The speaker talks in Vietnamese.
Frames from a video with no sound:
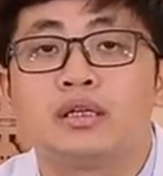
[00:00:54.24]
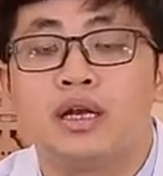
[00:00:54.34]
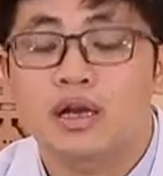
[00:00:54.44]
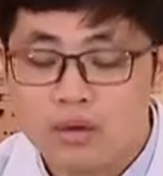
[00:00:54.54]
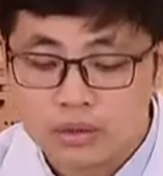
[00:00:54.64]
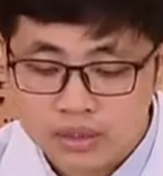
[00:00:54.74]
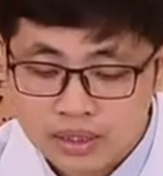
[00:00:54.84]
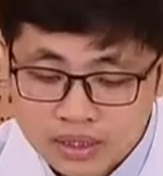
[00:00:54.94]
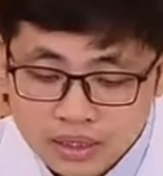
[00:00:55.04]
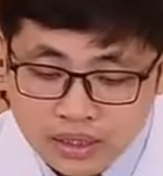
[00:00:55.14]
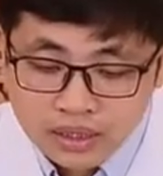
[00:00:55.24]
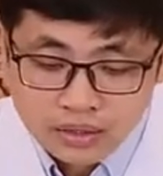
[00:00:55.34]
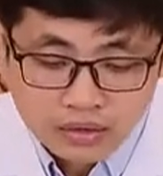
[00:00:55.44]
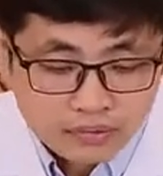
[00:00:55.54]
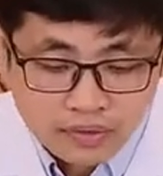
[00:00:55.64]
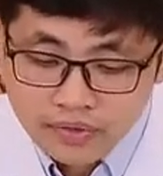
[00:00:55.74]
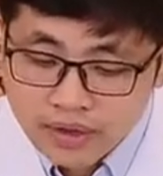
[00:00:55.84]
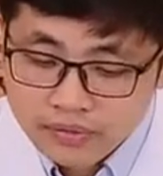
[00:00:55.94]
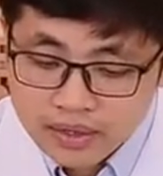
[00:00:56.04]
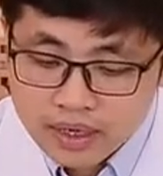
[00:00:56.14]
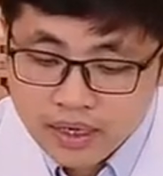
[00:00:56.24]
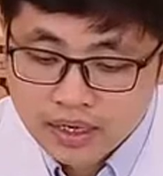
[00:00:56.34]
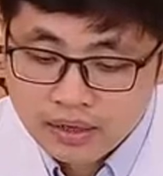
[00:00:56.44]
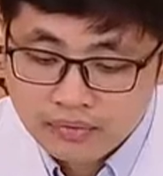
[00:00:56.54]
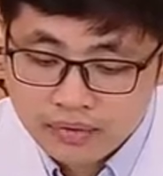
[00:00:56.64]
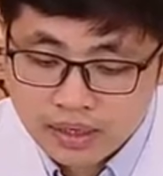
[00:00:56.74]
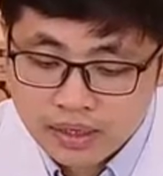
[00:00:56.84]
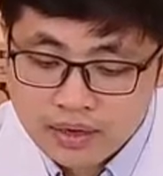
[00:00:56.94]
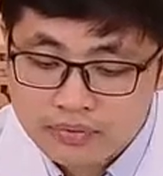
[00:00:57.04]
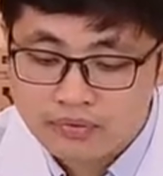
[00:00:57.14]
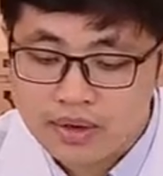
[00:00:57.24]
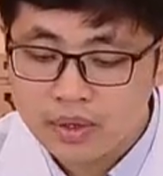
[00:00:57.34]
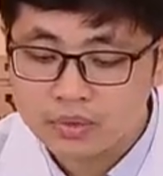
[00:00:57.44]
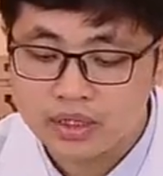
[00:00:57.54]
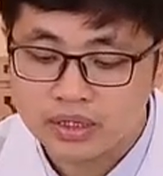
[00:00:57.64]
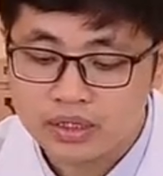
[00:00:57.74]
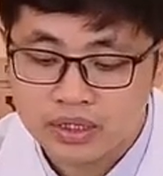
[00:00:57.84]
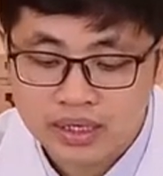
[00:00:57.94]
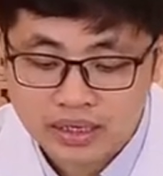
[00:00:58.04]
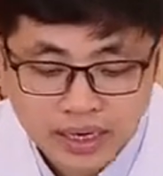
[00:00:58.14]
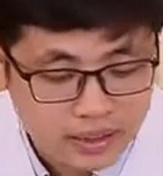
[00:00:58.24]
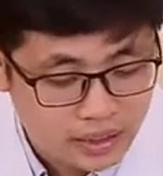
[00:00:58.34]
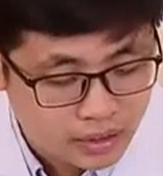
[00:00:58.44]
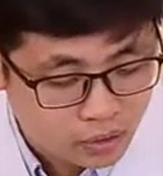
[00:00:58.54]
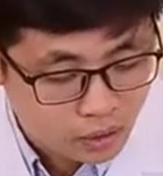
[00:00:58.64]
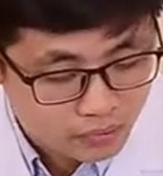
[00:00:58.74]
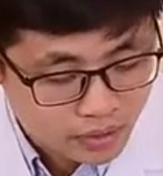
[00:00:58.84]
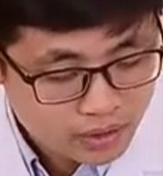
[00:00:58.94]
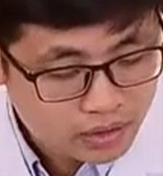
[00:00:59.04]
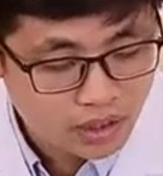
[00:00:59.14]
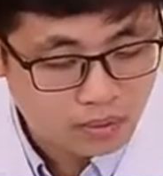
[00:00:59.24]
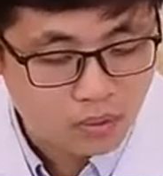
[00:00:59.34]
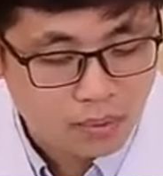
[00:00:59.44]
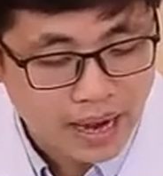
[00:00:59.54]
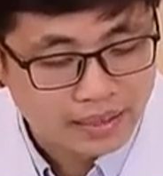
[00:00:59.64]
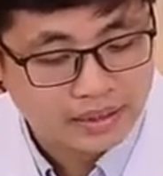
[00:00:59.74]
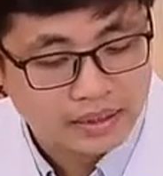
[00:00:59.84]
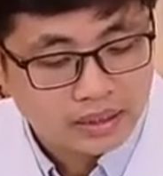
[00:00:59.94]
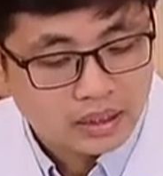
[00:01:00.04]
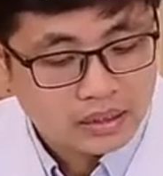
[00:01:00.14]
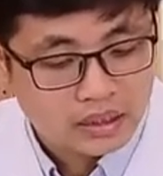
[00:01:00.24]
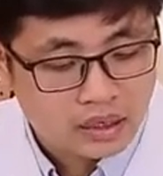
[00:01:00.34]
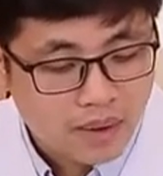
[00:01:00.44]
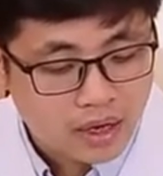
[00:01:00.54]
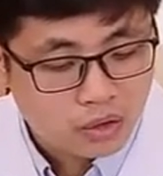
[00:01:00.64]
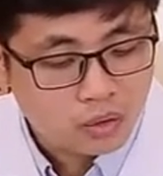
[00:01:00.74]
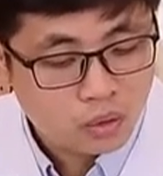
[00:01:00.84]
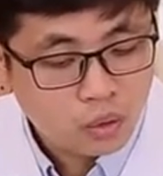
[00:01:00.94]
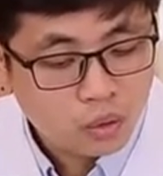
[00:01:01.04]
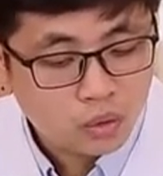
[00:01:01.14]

đấy là thứ nhất còn về, về vấn đề về các phương pháp điều trị tiên tiến hiện nay thì đối với trường hợp của bạn thì bạn có khối u,